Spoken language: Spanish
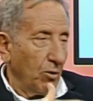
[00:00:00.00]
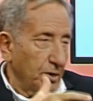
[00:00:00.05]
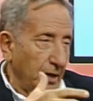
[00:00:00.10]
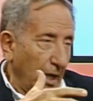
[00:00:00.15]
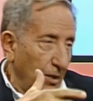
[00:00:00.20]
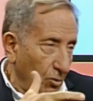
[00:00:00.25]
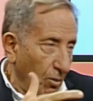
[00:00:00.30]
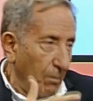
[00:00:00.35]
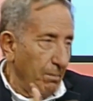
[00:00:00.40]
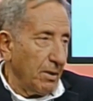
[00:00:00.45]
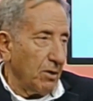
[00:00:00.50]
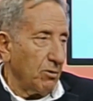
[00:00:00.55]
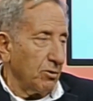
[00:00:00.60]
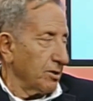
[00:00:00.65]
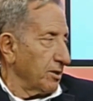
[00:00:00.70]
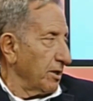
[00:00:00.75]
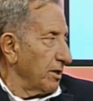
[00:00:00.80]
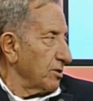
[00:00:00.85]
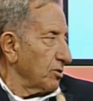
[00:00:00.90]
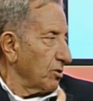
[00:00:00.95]
los
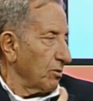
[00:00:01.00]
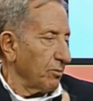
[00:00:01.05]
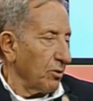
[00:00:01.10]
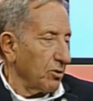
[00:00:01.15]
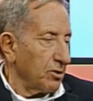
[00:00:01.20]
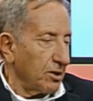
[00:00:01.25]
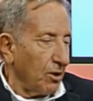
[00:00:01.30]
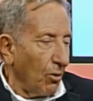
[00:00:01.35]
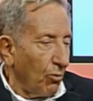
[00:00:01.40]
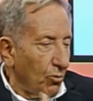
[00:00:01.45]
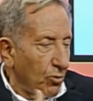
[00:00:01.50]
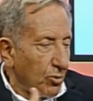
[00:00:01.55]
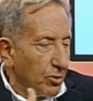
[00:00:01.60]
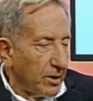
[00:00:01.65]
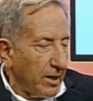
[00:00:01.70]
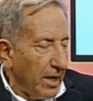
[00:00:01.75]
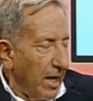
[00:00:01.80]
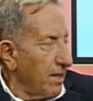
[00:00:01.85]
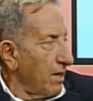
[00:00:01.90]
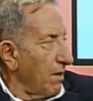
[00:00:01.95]
atópicos tienen esos brotes
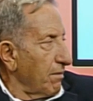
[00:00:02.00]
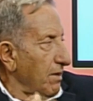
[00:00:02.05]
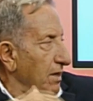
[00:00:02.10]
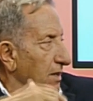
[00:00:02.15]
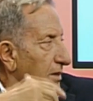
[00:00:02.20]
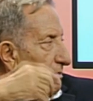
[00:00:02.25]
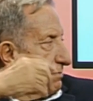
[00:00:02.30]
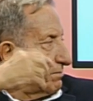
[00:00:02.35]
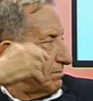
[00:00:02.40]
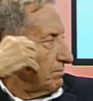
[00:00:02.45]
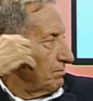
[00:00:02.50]
agudos, ¿qué hay que hacer?